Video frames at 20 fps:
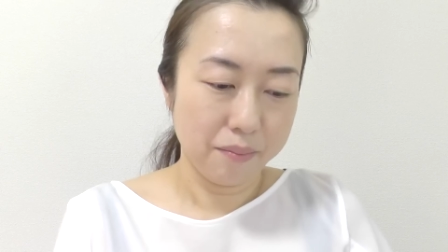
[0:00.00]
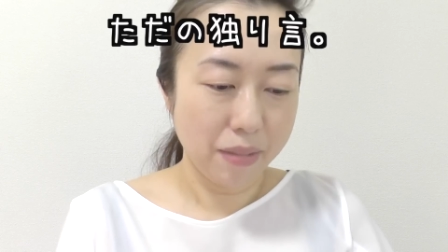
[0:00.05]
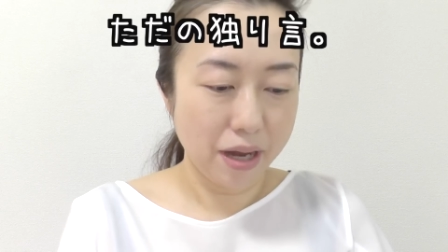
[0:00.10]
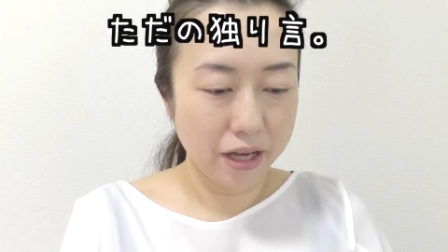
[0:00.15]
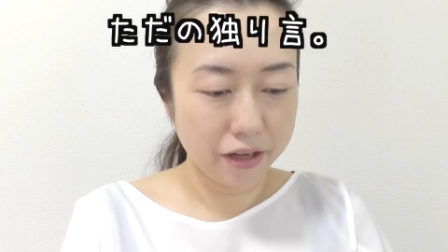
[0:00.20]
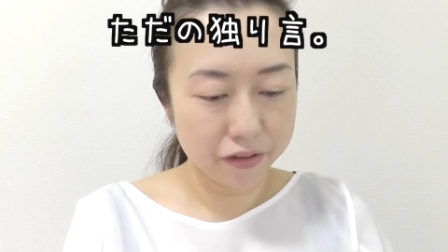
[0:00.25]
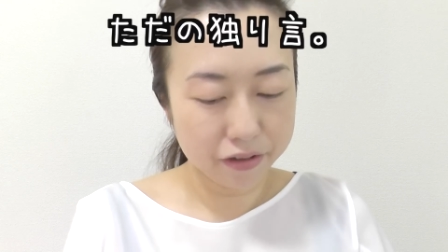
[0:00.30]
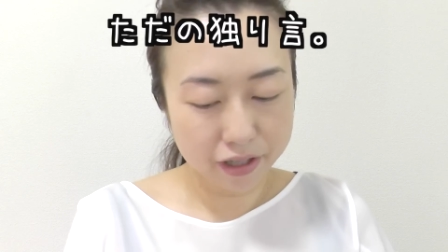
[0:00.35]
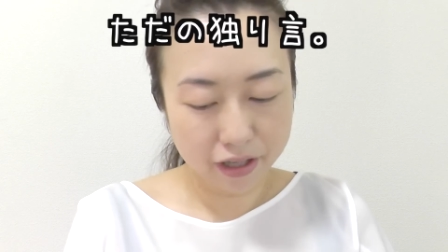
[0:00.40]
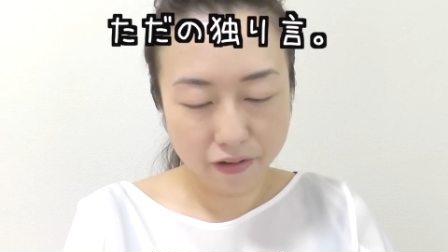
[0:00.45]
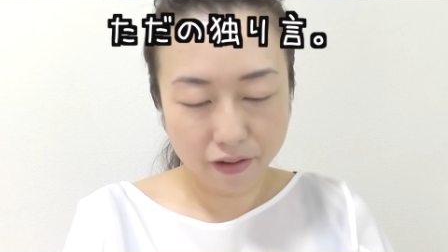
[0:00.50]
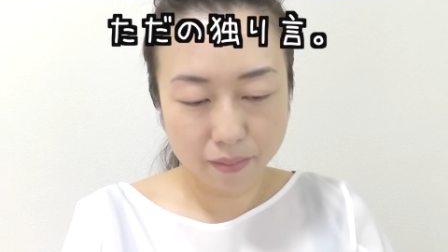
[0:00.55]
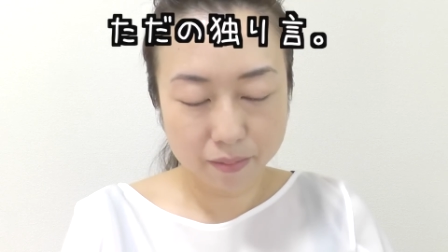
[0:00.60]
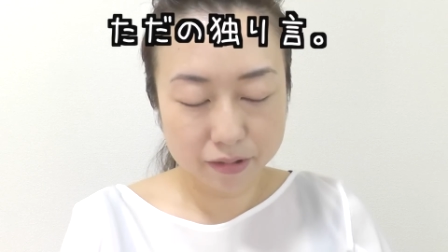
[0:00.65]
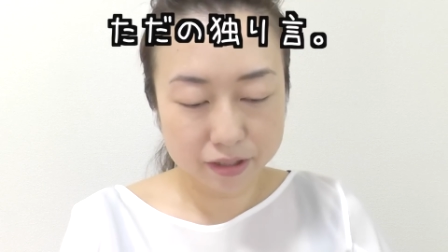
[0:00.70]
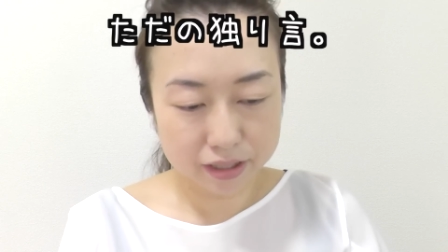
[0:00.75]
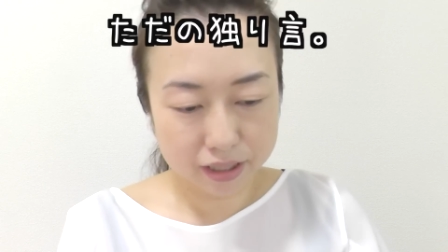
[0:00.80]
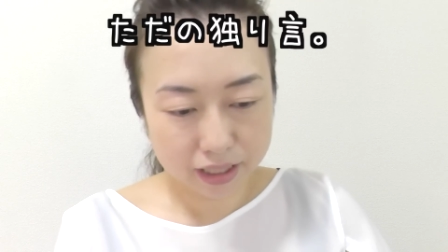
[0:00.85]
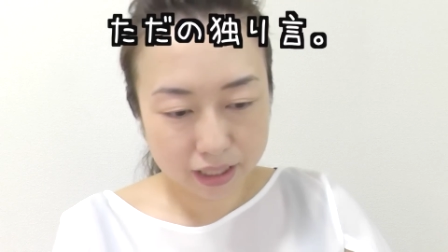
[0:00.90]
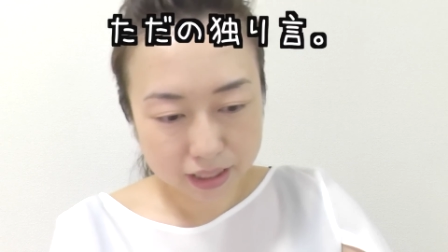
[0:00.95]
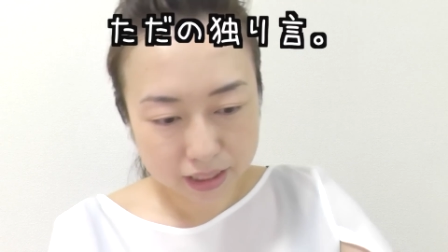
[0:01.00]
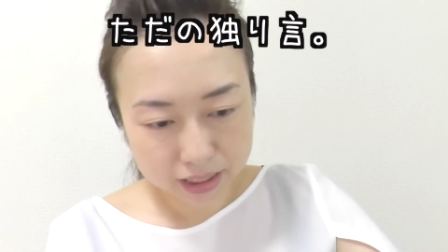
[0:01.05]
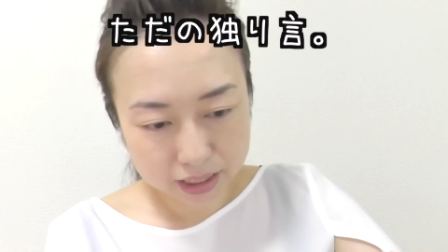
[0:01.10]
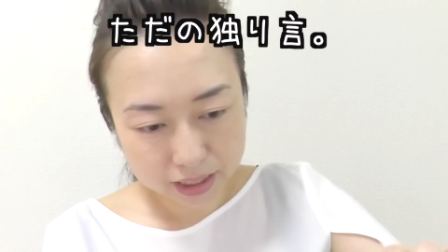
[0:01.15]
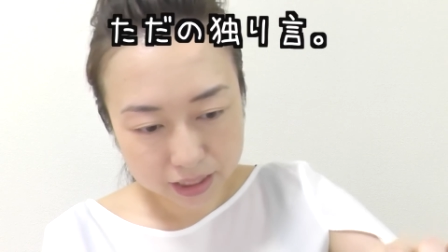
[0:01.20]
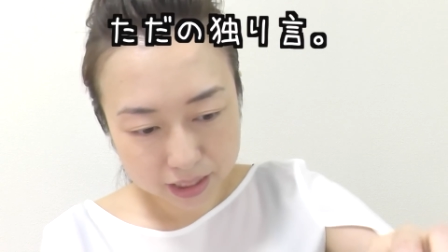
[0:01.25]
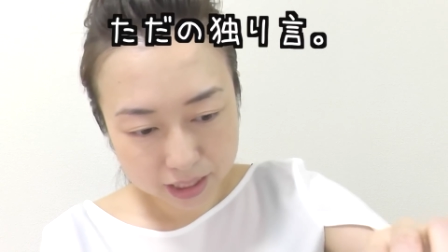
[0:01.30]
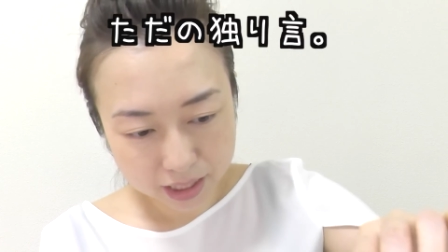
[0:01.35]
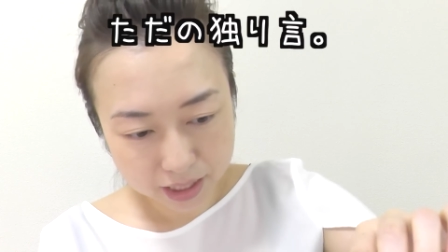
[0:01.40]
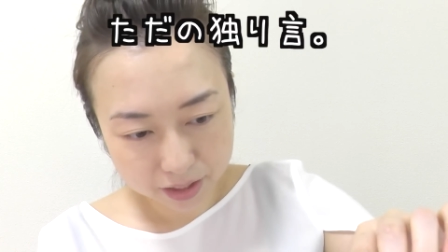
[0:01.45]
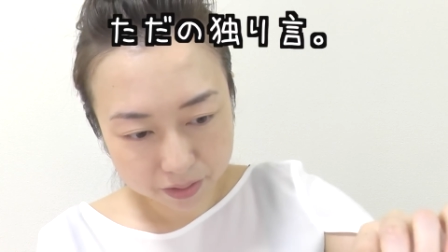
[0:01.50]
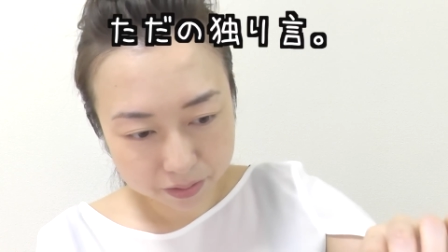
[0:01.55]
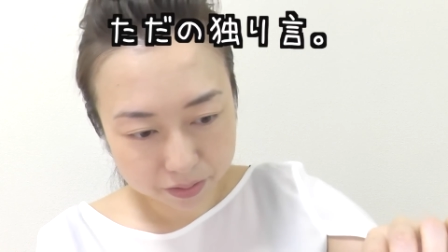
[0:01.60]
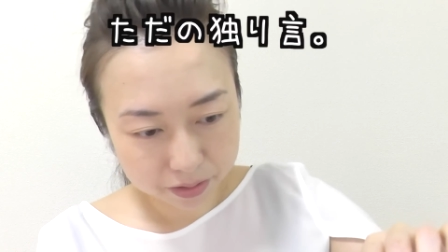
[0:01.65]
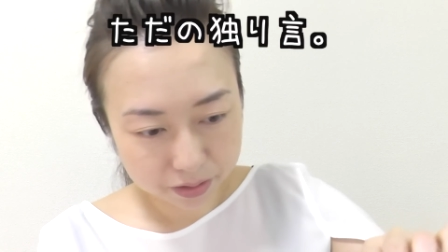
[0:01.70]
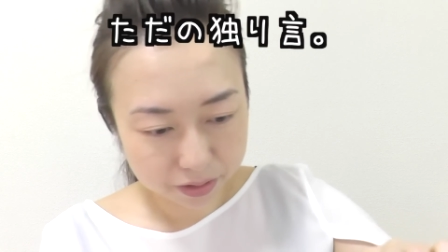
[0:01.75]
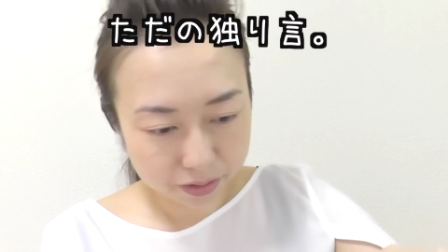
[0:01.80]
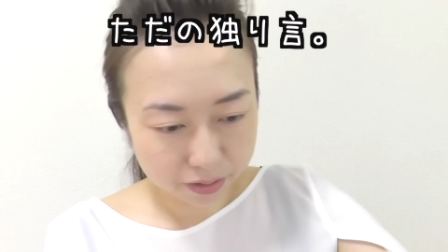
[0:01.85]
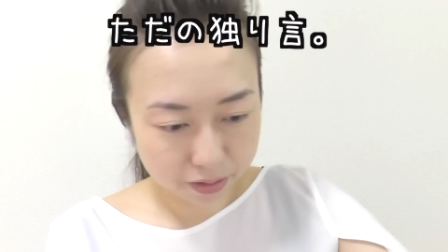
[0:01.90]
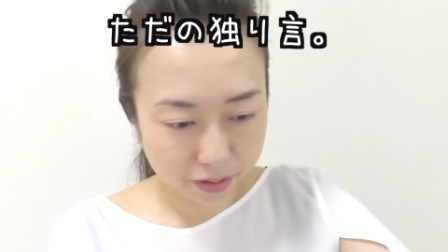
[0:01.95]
眉毛は難しいな本当